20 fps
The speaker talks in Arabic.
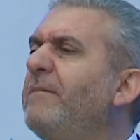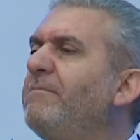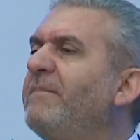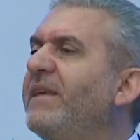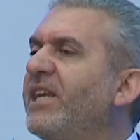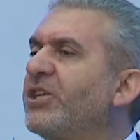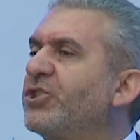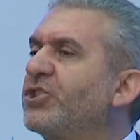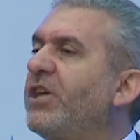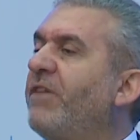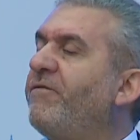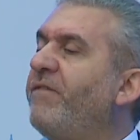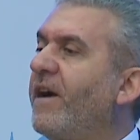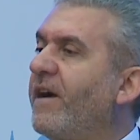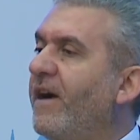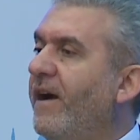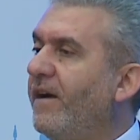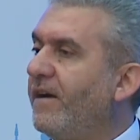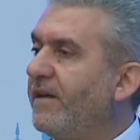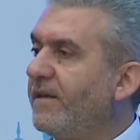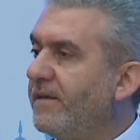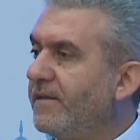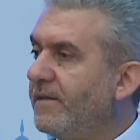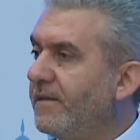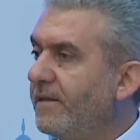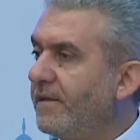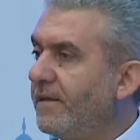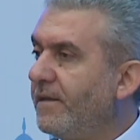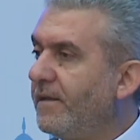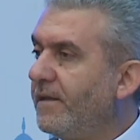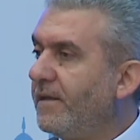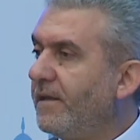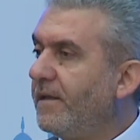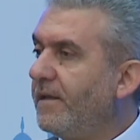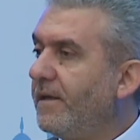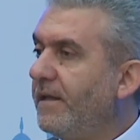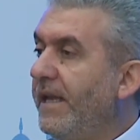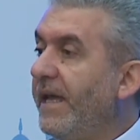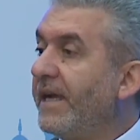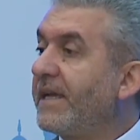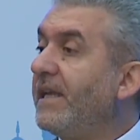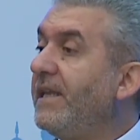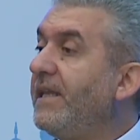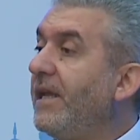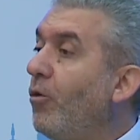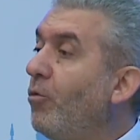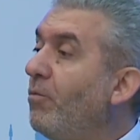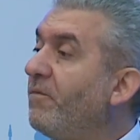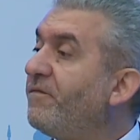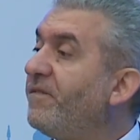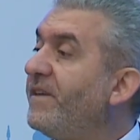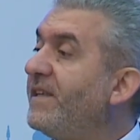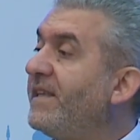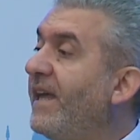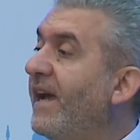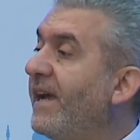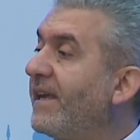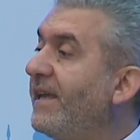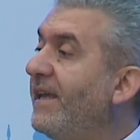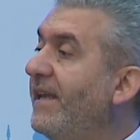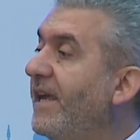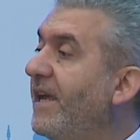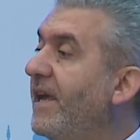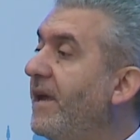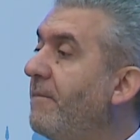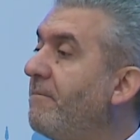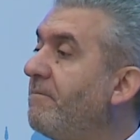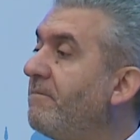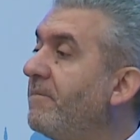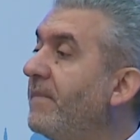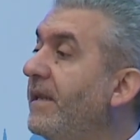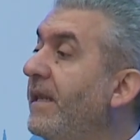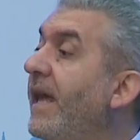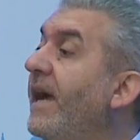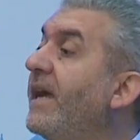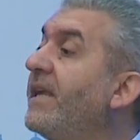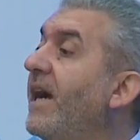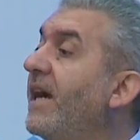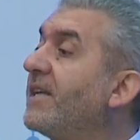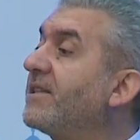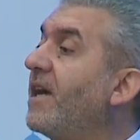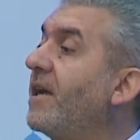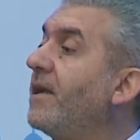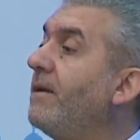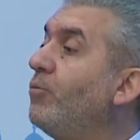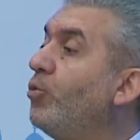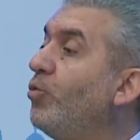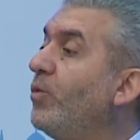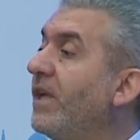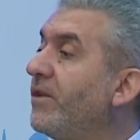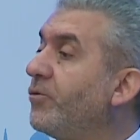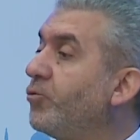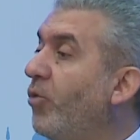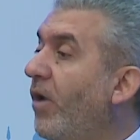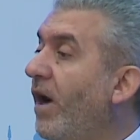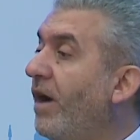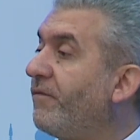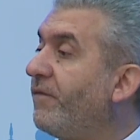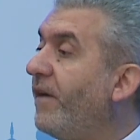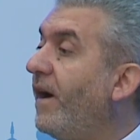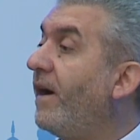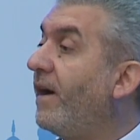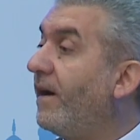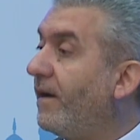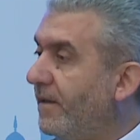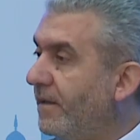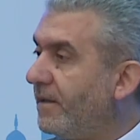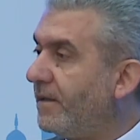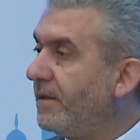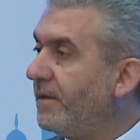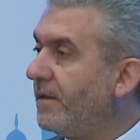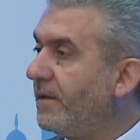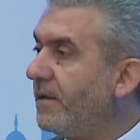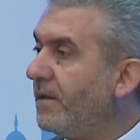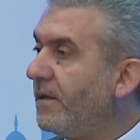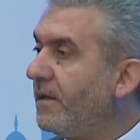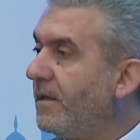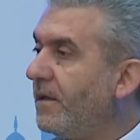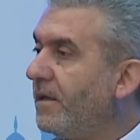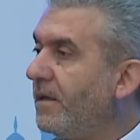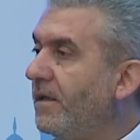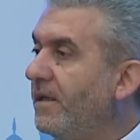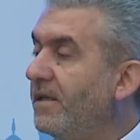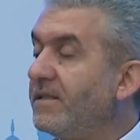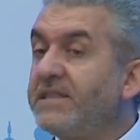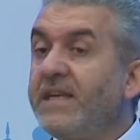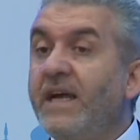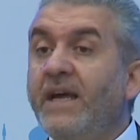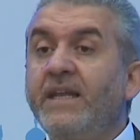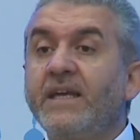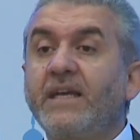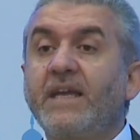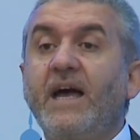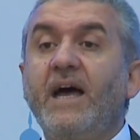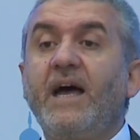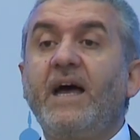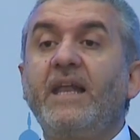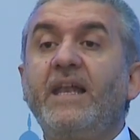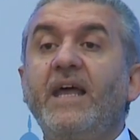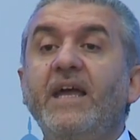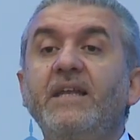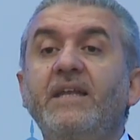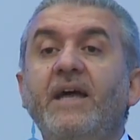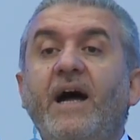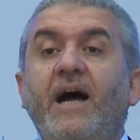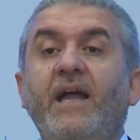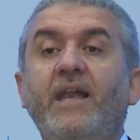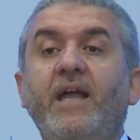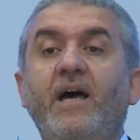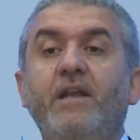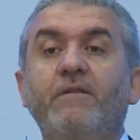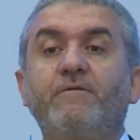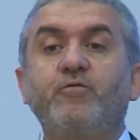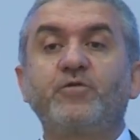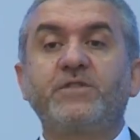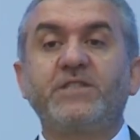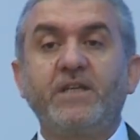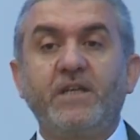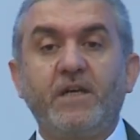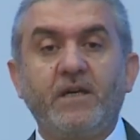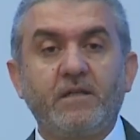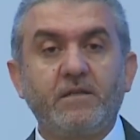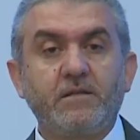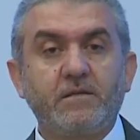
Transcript: من الشفقه لكنهم في داخلهم لا يحترمون الضعفاء لذلك الينا على انفسنا